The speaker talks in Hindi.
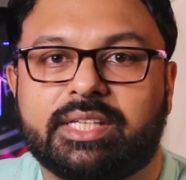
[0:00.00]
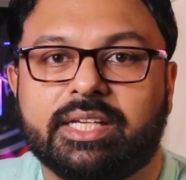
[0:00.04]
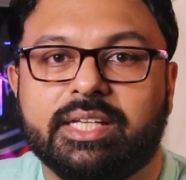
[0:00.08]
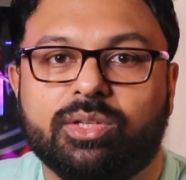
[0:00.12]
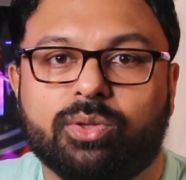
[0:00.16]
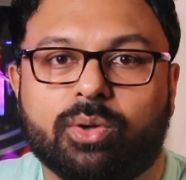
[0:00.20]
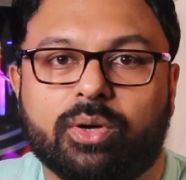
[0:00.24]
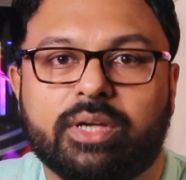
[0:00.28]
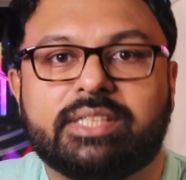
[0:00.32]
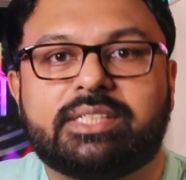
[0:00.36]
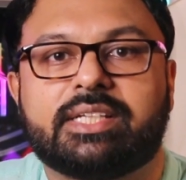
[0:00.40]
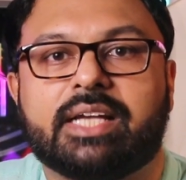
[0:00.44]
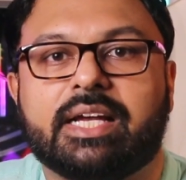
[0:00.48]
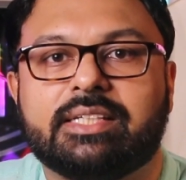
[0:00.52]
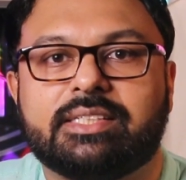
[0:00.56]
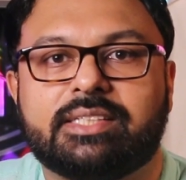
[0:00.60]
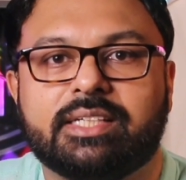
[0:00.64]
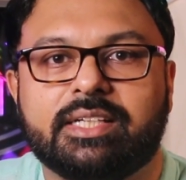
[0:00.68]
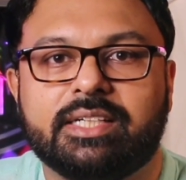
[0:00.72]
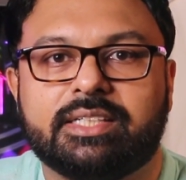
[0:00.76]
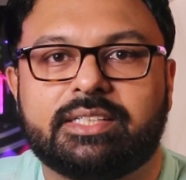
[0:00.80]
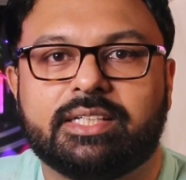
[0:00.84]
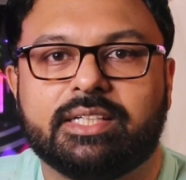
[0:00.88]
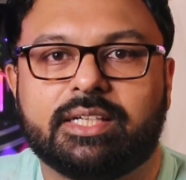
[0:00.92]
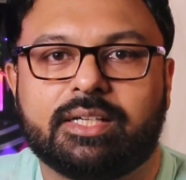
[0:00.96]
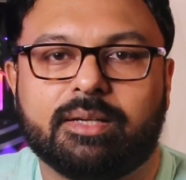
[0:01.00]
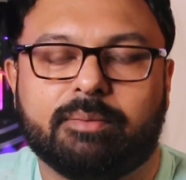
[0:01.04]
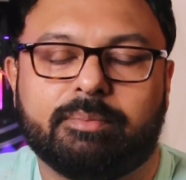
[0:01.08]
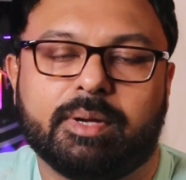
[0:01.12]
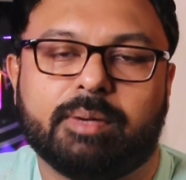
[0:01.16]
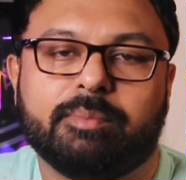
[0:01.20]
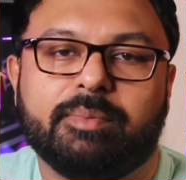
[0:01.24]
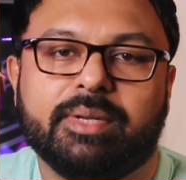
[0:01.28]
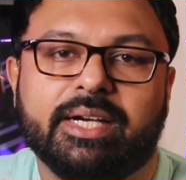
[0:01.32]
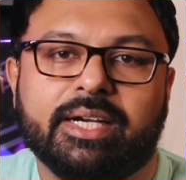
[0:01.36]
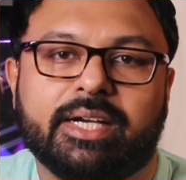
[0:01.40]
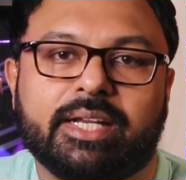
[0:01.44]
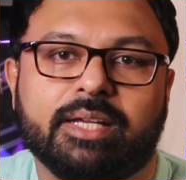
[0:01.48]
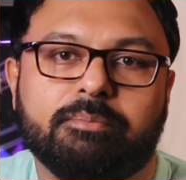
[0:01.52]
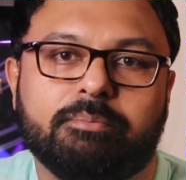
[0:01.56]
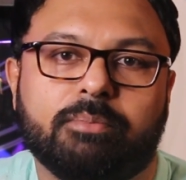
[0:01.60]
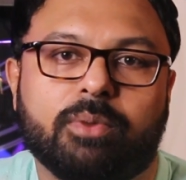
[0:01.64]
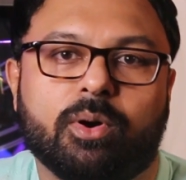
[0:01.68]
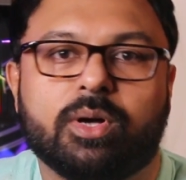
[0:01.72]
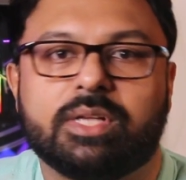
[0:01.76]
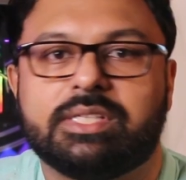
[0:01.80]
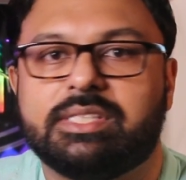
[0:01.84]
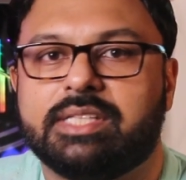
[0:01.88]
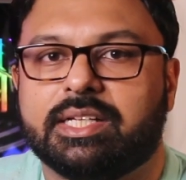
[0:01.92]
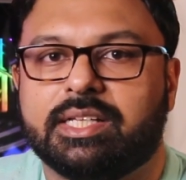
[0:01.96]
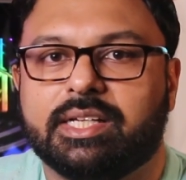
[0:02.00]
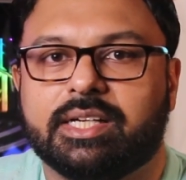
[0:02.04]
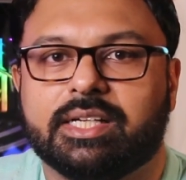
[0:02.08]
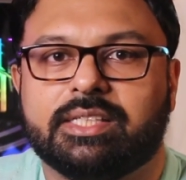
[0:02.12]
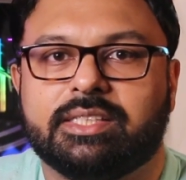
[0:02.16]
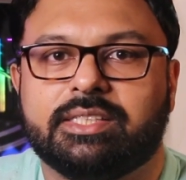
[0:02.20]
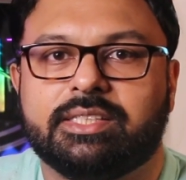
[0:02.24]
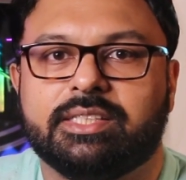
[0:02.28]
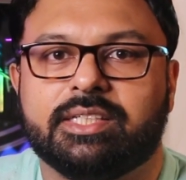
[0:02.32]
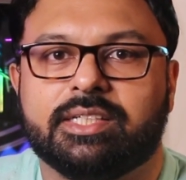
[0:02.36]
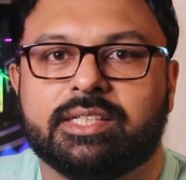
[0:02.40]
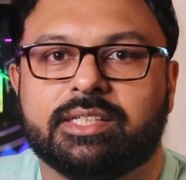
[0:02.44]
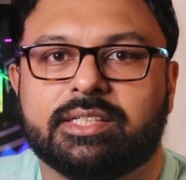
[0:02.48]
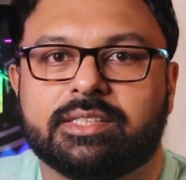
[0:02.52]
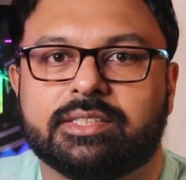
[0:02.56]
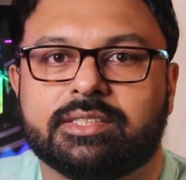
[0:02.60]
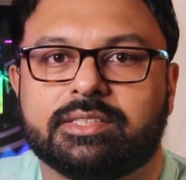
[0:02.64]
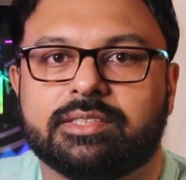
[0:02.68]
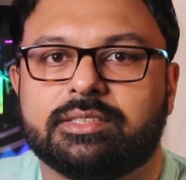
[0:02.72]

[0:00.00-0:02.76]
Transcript: इसकी नॉइस कैंसलेशन कैपेबिलिटी बहुत ज़्यादा अच्छी है